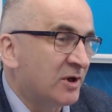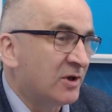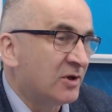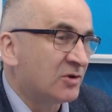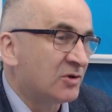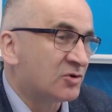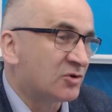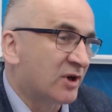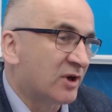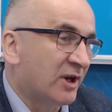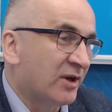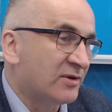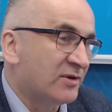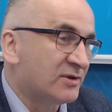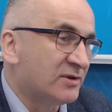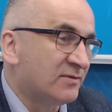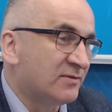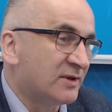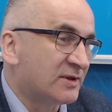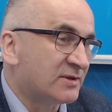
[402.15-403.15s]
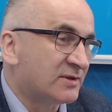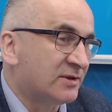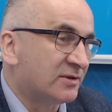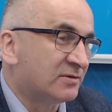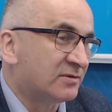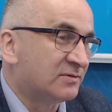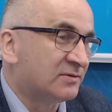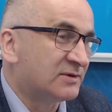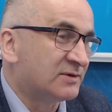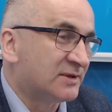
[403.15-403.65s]
szukając
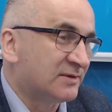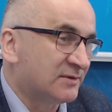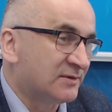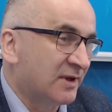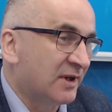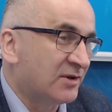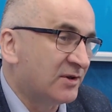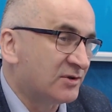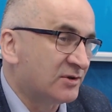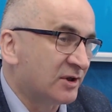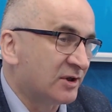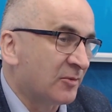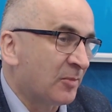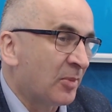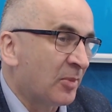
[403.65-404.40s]
inwestorów zewnętrznych.